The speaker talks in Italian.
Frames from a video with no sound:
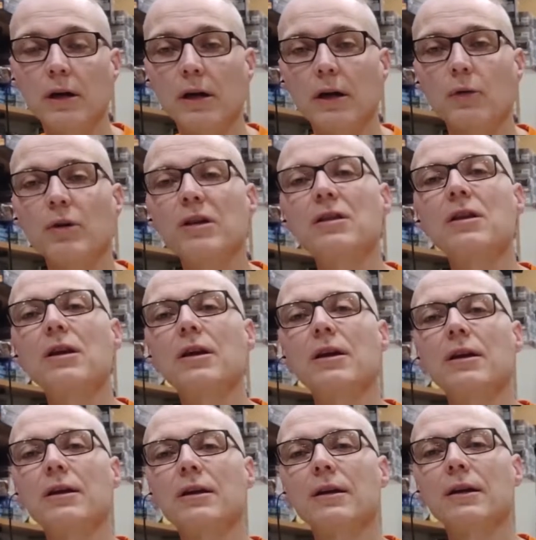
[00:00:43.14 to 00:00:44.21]

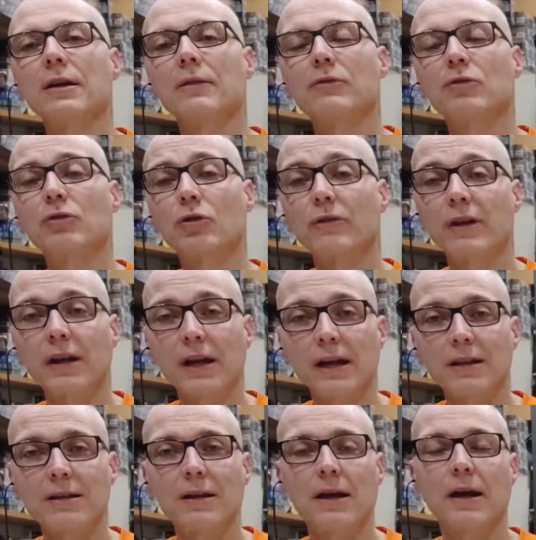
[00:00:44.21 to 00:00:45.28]
quindi
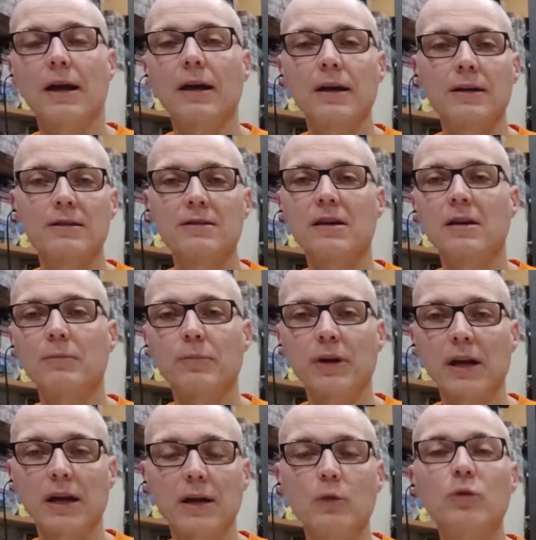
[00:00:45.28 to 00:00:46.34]
troverete
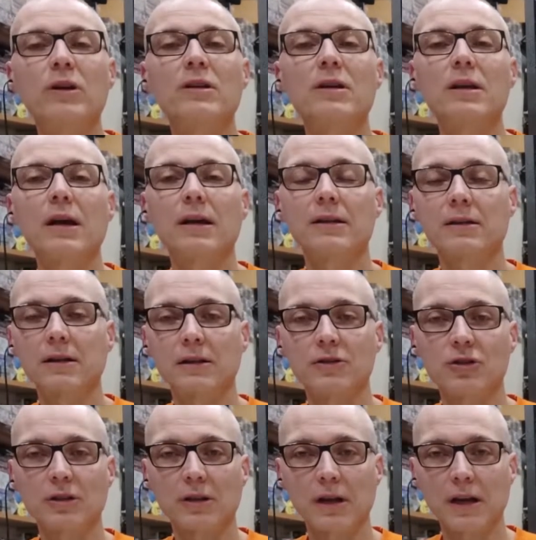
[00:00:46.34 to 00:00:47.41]
sempre lunedì alle
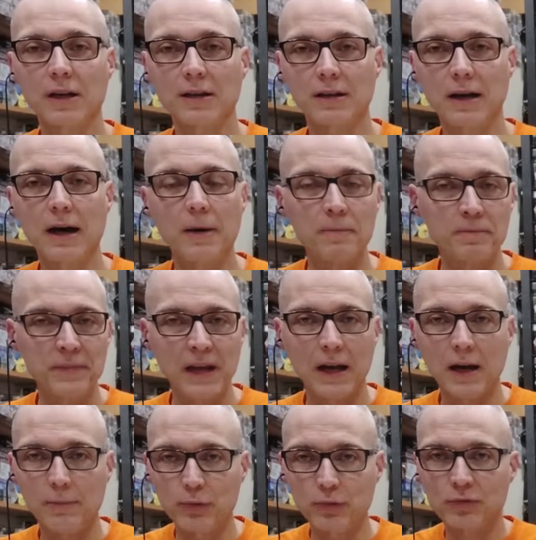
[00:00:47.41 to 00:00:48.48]
13.30 la
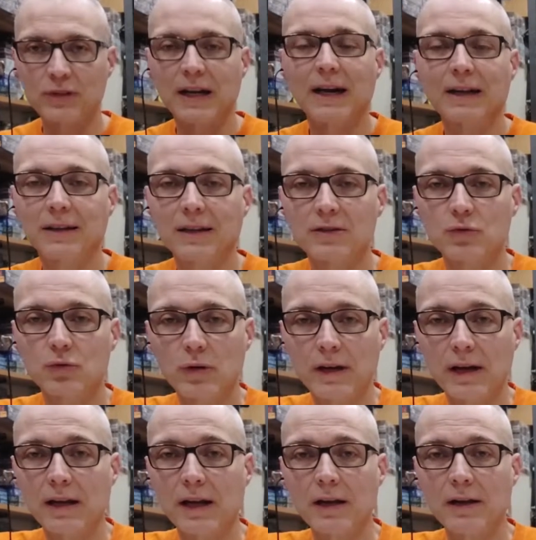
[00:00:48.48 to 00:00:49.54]
puntata sul
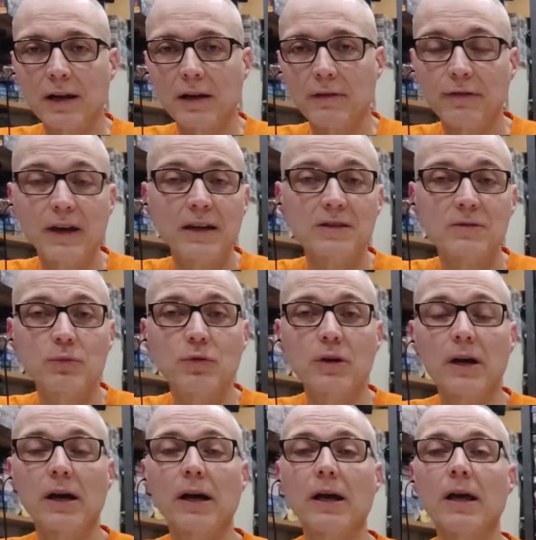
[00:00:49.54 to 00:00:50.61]
canale Facebook
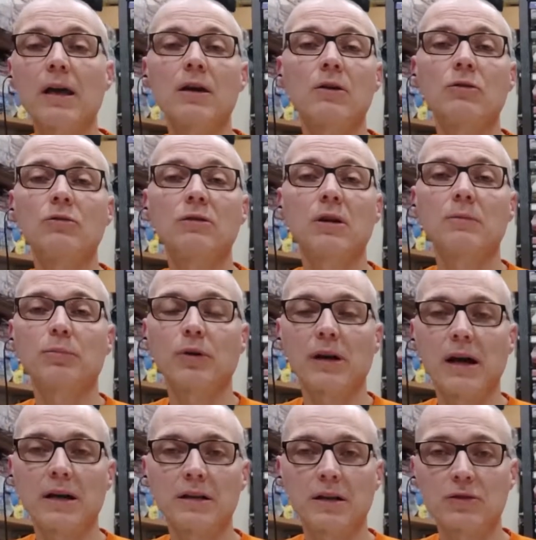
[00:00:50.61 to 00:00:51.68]
e in
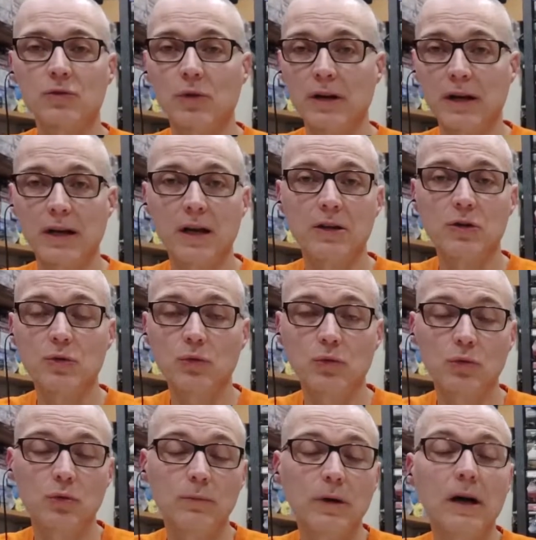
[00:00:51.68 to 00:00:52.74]
contemporanea sul canale di
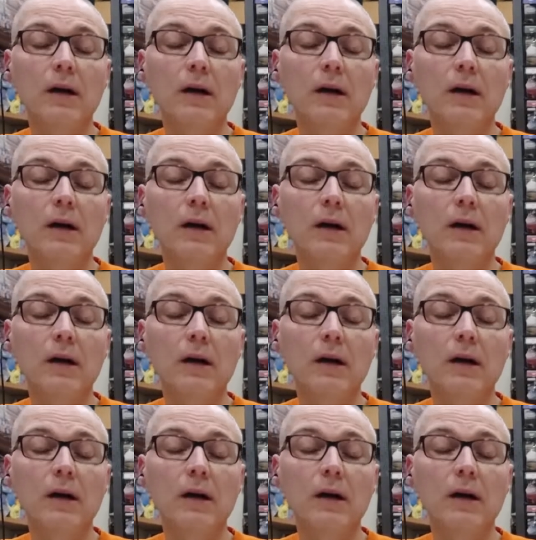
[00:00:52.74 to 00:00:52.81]
YouTube.